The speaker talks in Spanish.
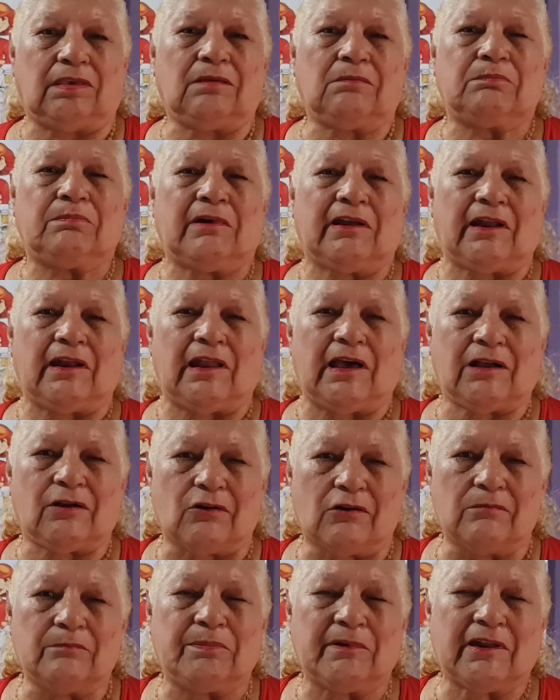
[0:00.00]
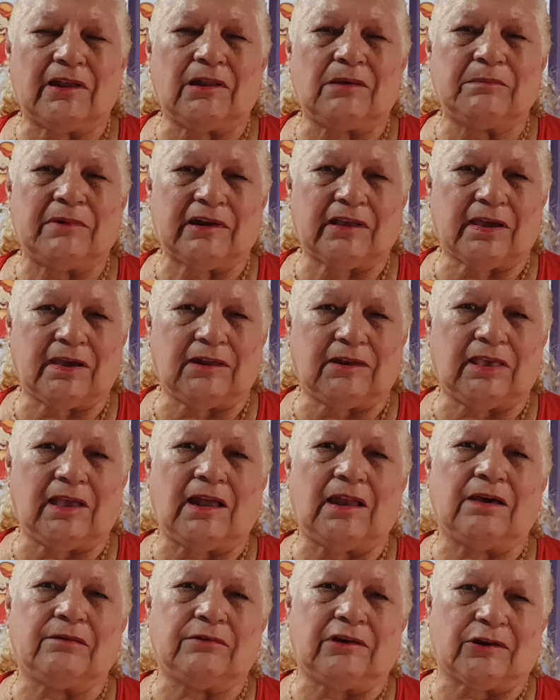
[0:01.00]
sí, para las compras de la
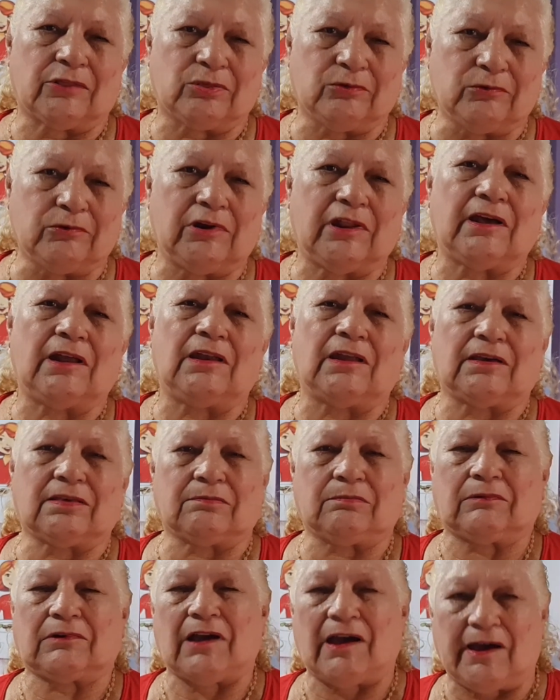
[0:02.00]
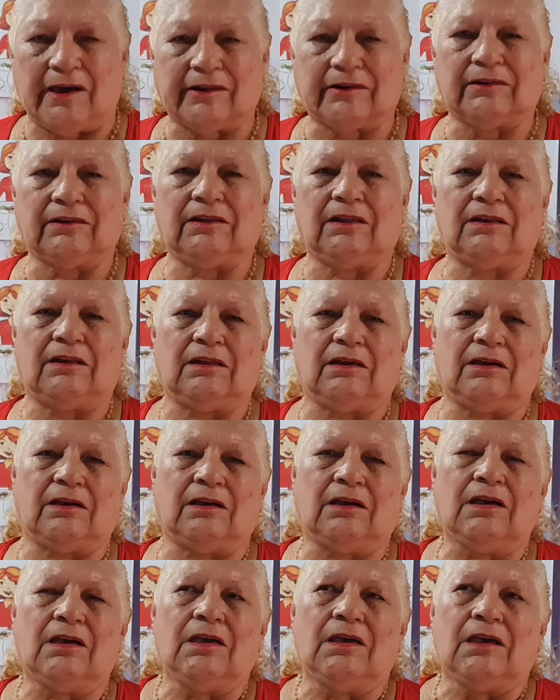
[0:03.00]
mercadería, las verduras, la carne,
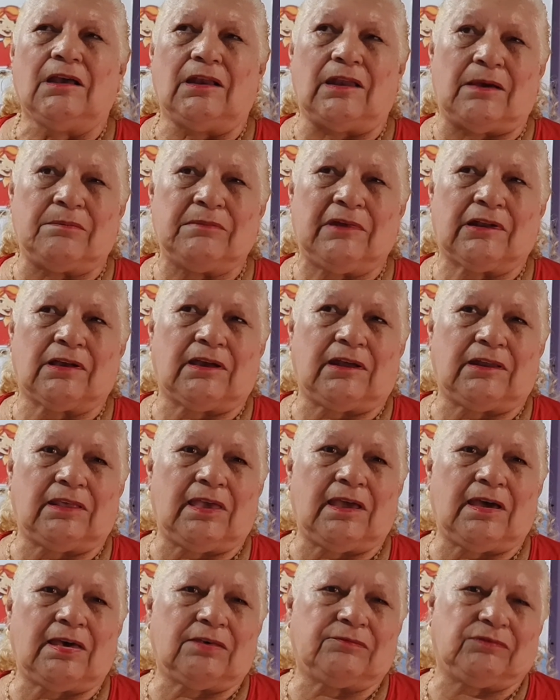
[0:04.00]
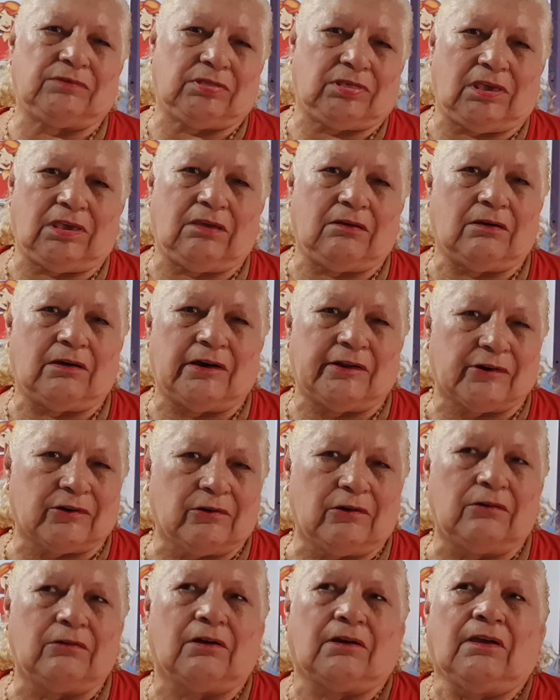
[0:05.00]
las mercaderías de fideo,
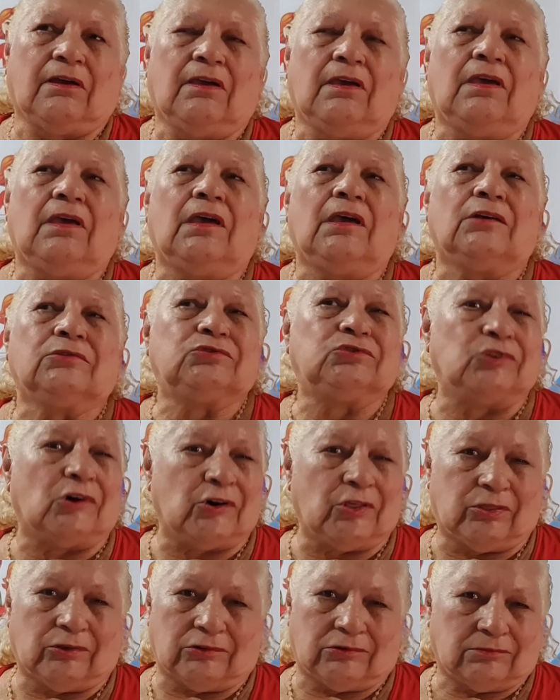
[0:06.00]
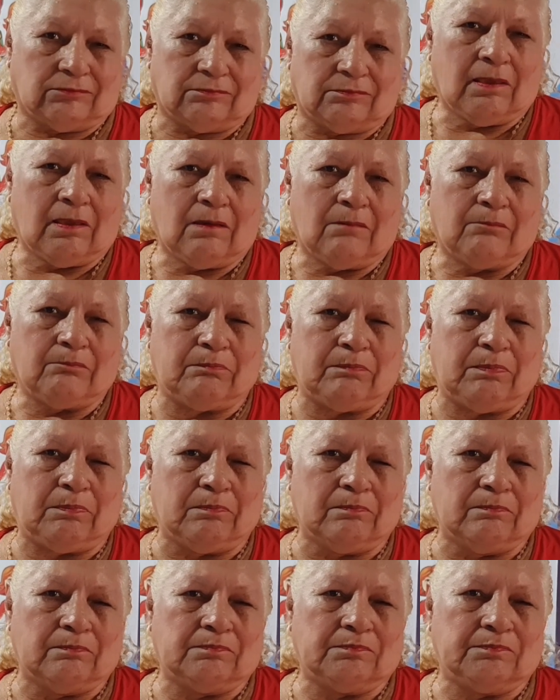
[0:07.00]
arroz, todo. ¿Y
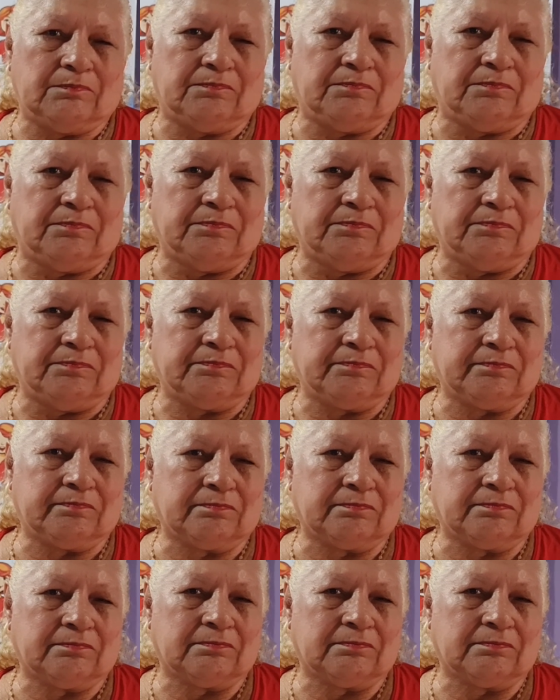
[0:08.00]
qué, le dicen cada vez